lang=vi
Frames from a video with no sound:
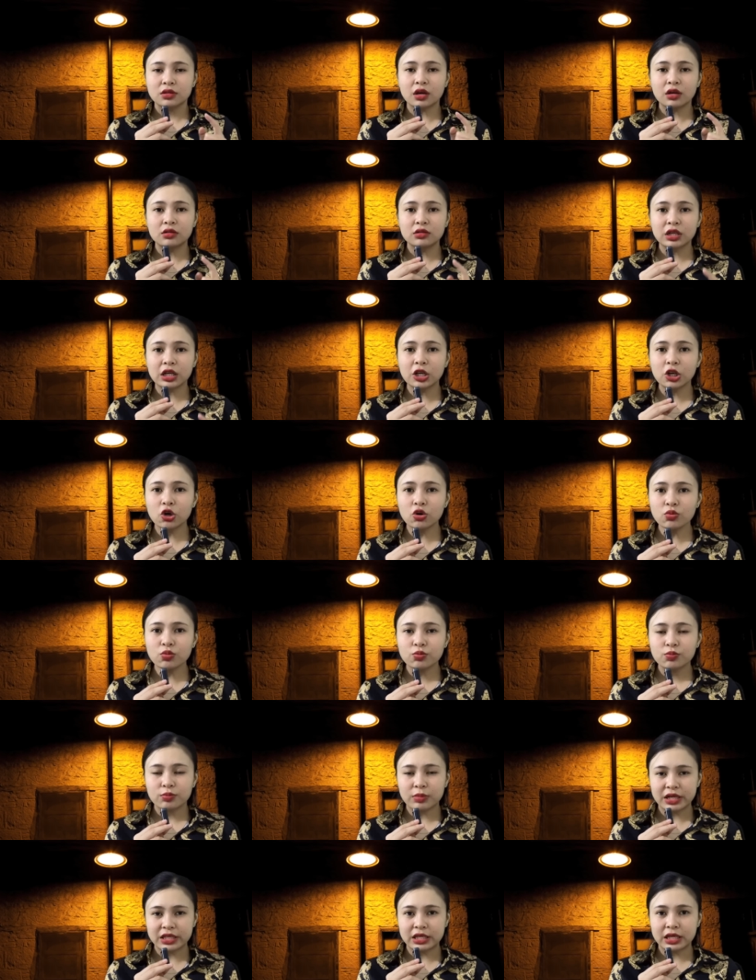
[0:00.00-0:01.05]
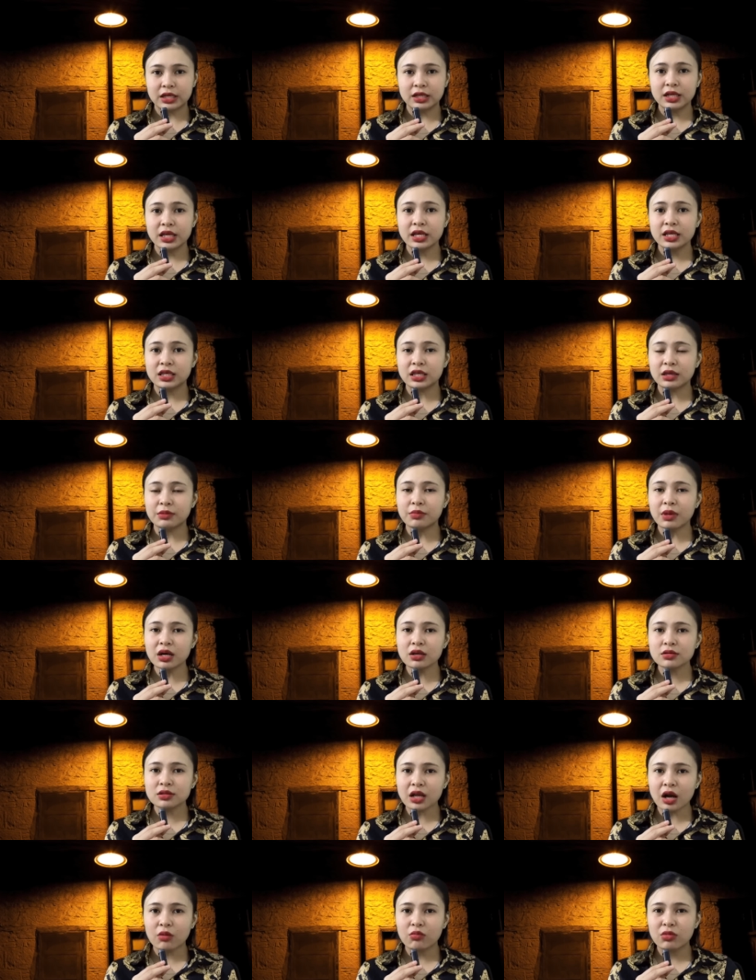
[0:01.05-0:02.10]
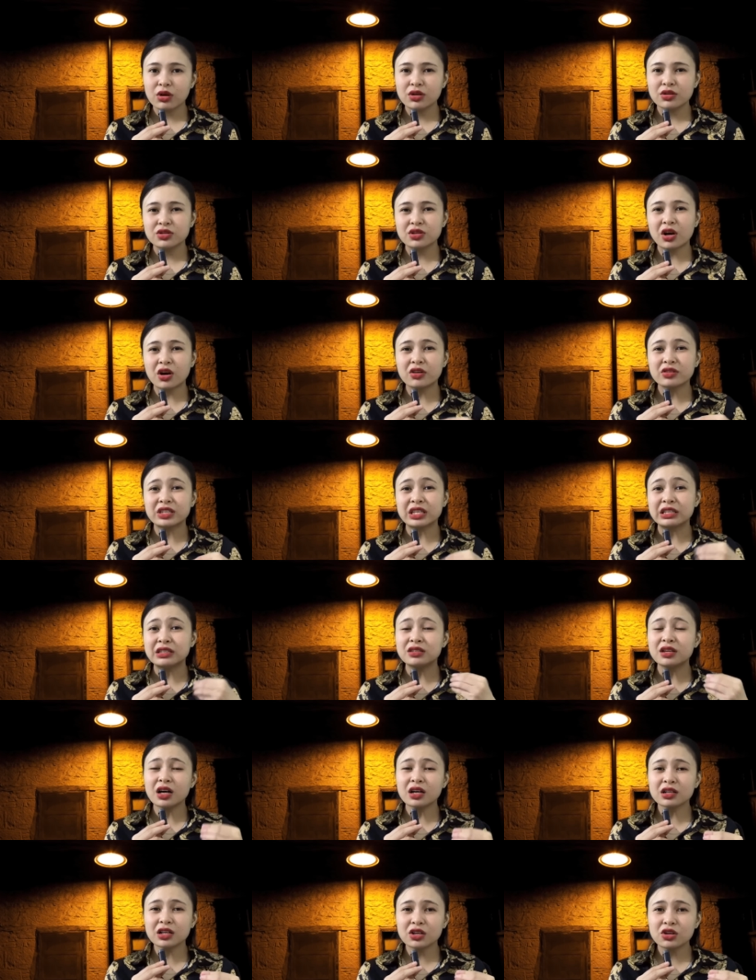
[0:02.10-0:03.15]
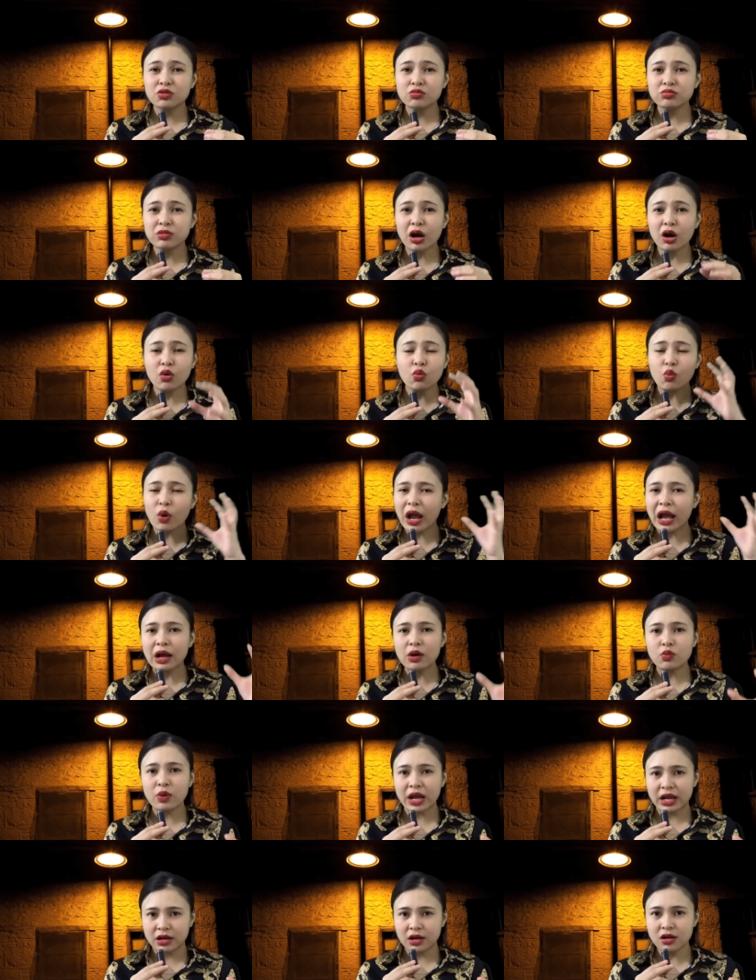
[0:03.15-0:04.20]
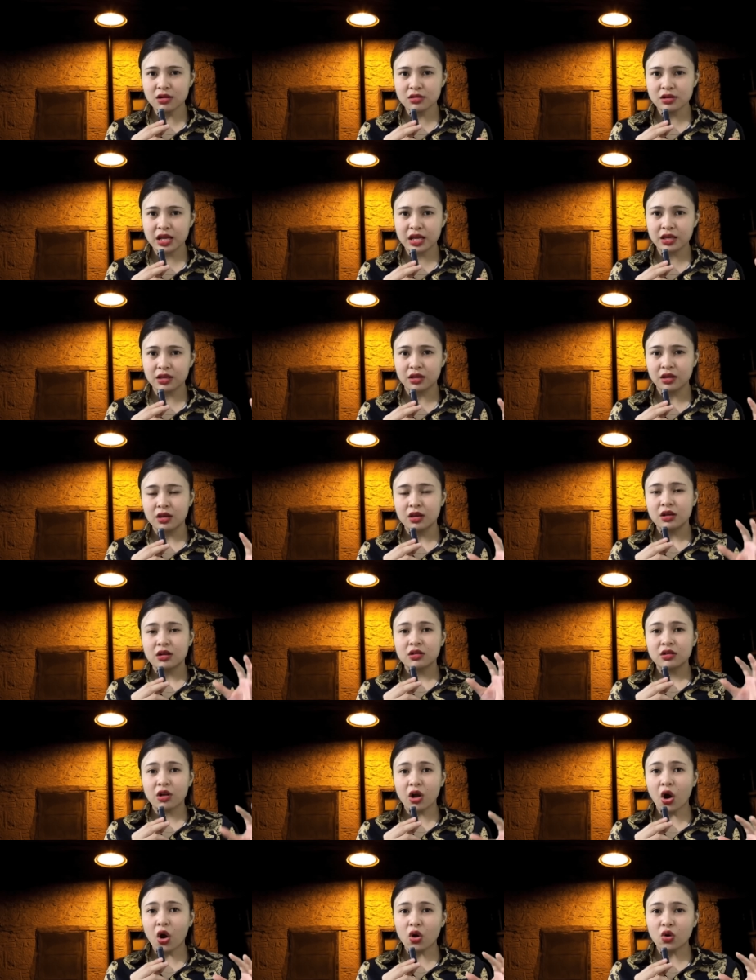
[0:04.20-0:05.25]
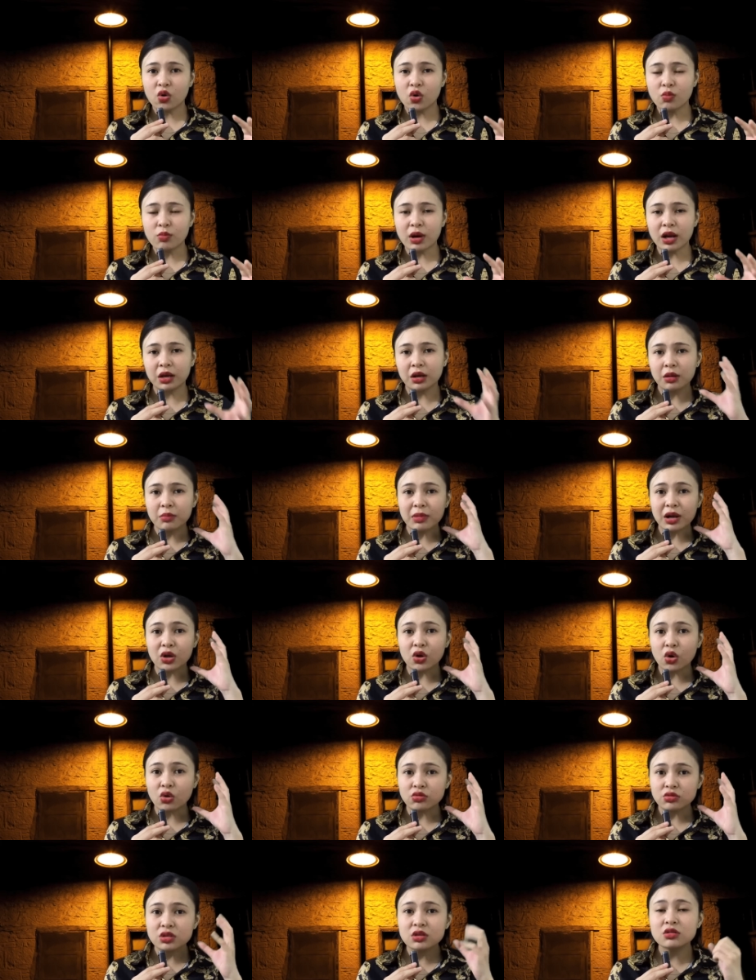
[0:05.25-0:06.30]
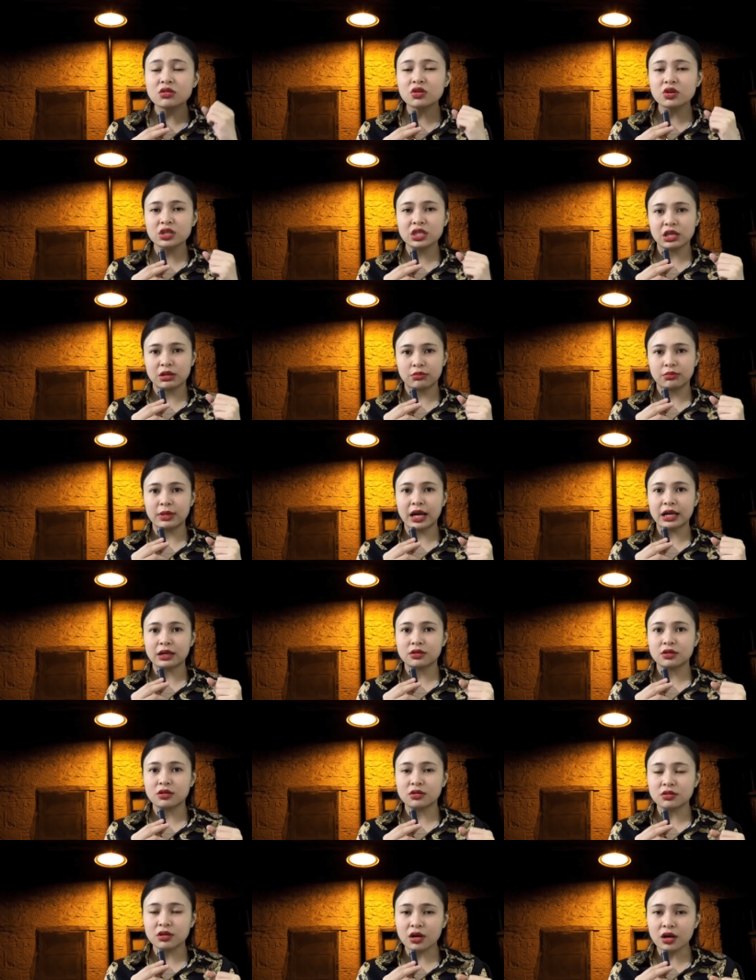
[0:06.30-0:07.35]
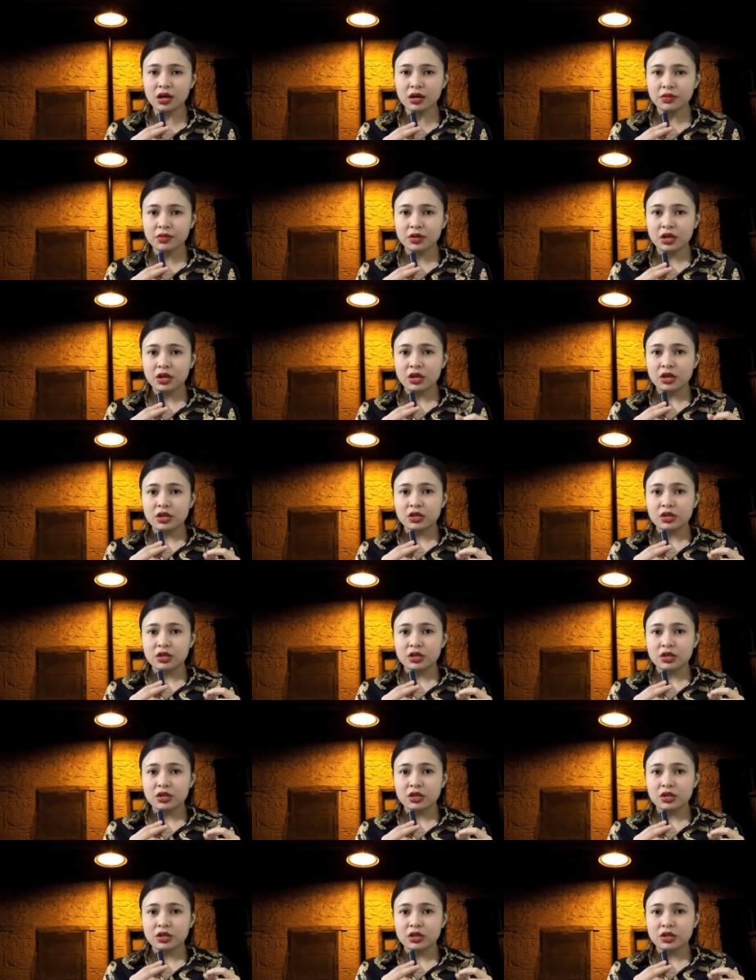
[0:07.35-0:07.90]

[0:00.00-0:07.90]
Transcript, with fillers: Từ cái lúc mà chị Ni chị mất xong, do chị chết cái lúc đó quá oan ức đi, con của mình mà còn chưa có nhìn mặt được nữa.